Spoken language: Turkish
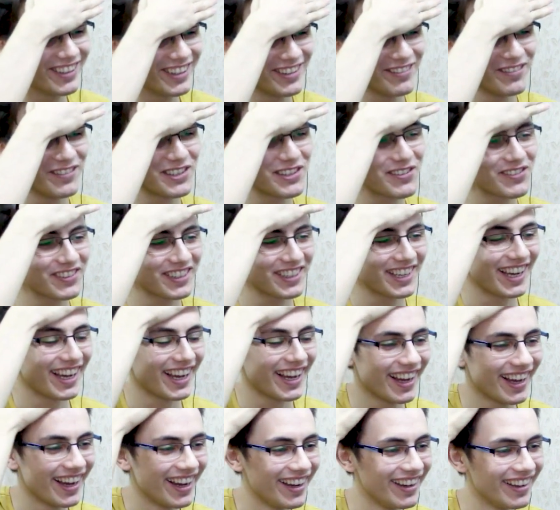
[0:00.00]
bir oyunmuş bu
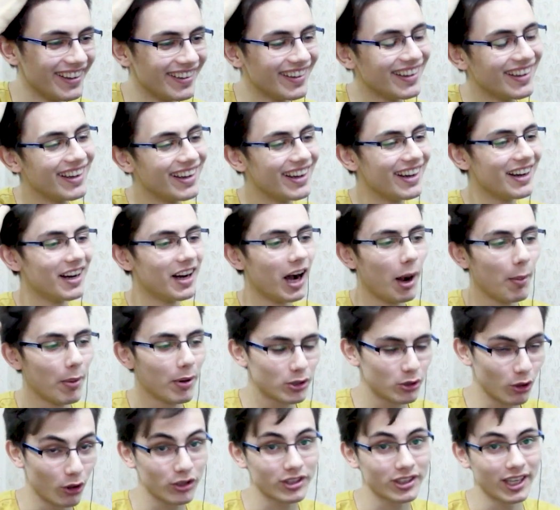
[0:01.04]
ya.
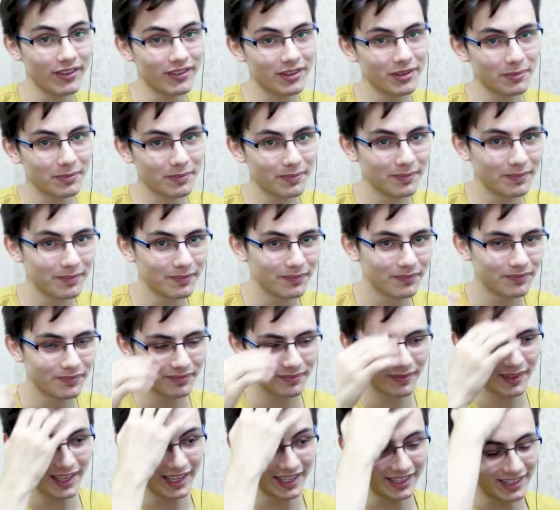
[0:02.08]
Ama çok sevdim.
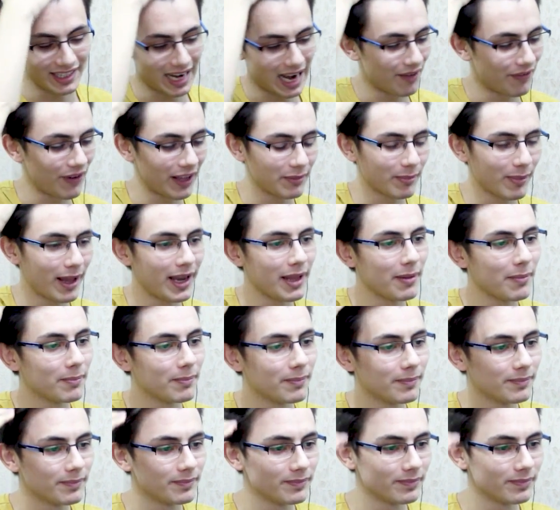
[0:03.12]
İtiraf etmeliyim.